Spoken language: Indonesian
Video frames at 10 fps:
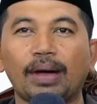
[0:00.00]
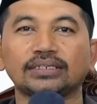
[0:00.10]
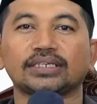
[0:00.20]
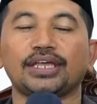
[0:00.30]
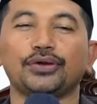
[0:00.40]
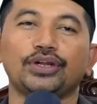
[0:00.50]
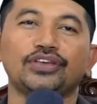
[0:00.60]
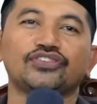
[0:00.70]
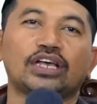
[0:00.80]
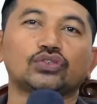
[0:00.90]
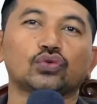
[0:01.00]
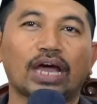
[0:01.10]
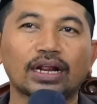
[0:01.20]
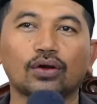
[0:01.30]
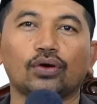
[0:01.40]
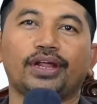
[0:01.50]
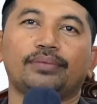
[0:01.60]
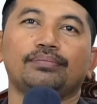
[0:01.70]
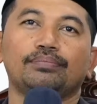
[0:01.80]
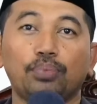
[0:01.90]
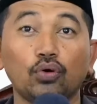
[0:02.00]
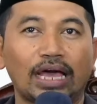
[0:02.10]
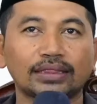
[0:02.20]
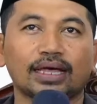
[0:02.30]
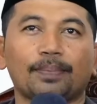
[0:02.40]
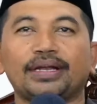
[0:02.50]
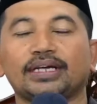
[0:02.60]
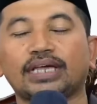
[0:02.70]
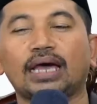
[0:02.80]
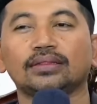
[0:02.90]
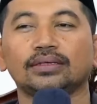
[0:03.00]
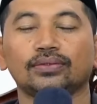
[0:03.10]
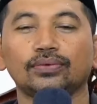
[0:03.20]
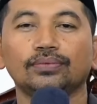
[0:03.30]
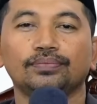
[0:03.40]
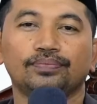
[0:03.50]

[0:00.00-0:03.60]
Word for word: bangsa Indonesia Soekarno dan Bung Hatta pada saat itu